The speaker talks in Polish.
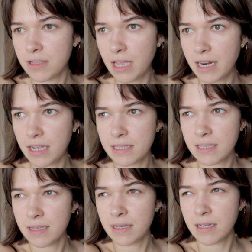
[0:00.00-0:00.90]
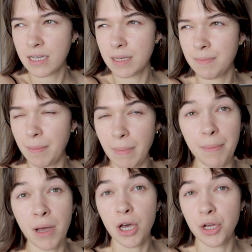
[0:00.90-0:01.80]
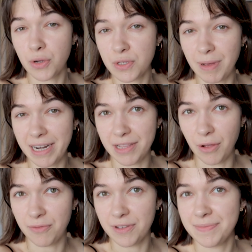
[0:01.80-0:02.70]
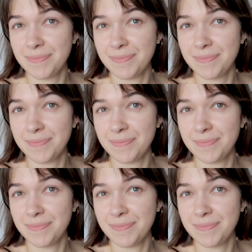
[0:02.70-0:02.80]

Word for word: Teraz chyba mam rozmarynowy.